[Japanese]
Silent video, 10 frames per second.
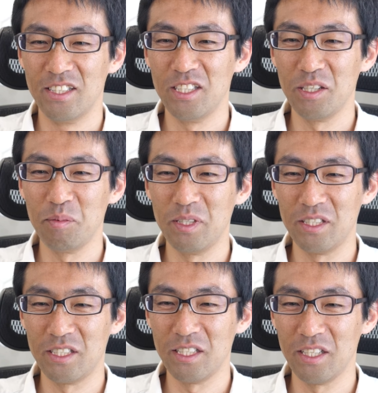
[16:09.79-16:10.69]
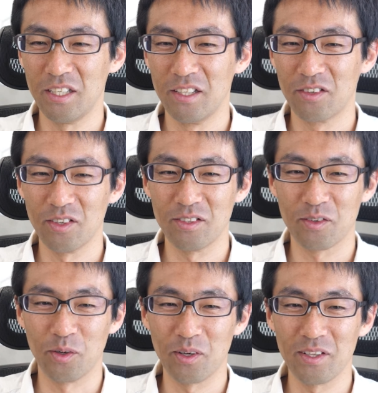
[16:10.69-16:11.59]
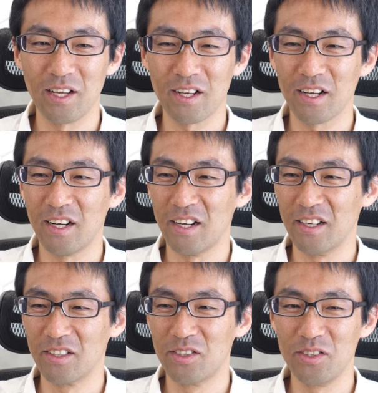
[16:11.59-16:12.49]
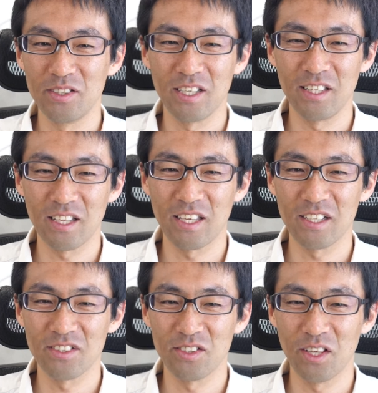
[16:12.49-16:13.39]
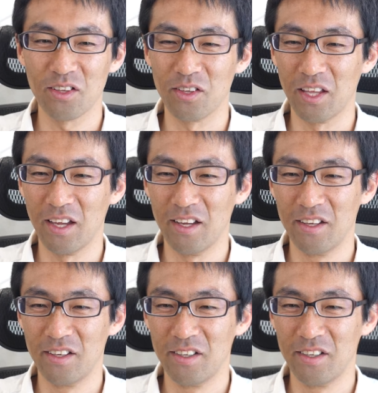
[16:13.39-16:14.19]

GBC これこれなんか偶然な気がするけどね